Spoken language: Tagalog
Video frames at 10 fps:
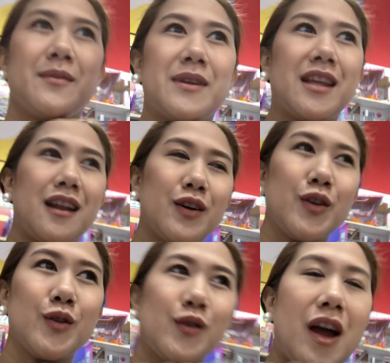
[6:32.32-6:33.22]
ibadala ko
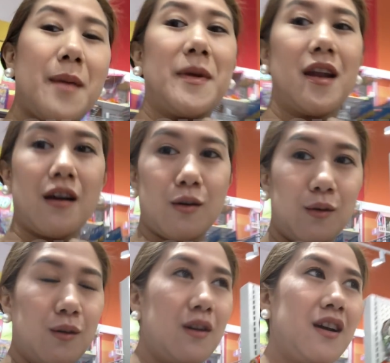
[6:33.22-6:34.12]
yung camera ko.
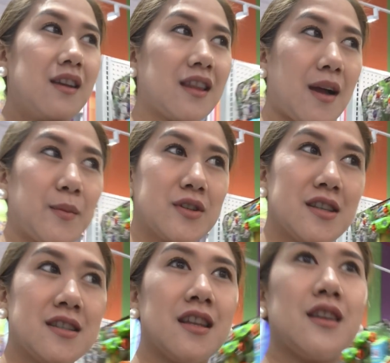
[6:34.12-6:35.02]
Tapos,
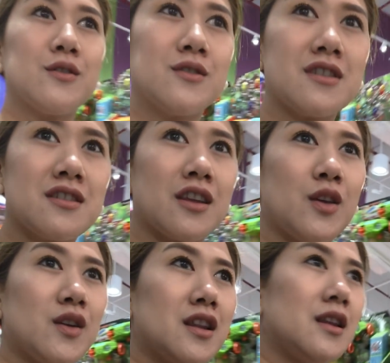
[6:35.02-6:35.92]
nasita doon sa
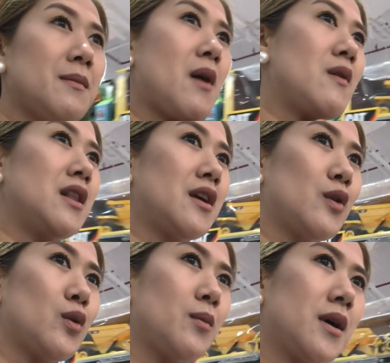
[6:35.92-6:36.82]
security, bawal
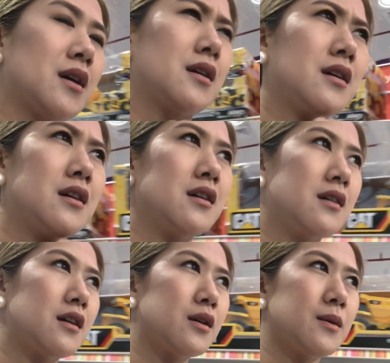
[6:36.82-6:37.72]
daw mag
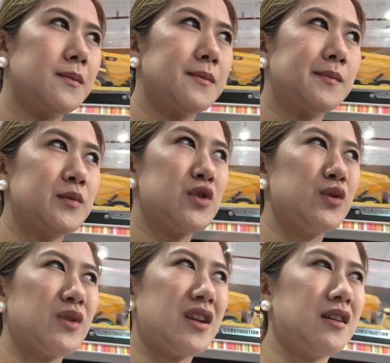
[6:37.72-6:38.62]
um,
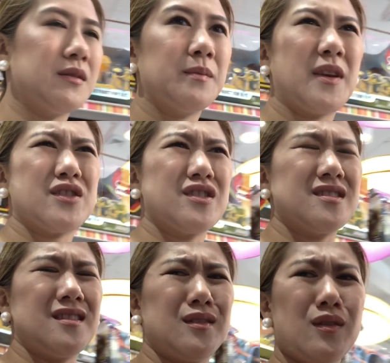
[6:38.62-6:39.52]
shoot ng
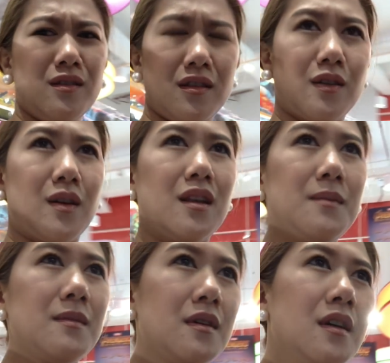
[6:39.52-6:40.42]
pictures dito. Hindi ko alam.
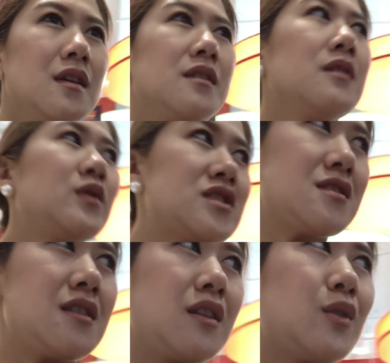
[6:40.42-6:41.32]
Which
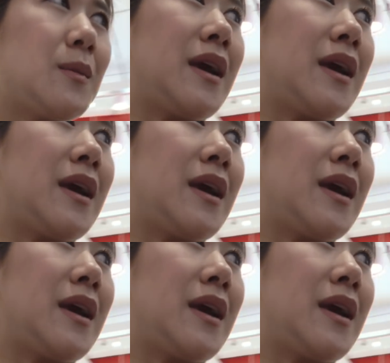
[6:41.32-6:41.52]
is, hindi ko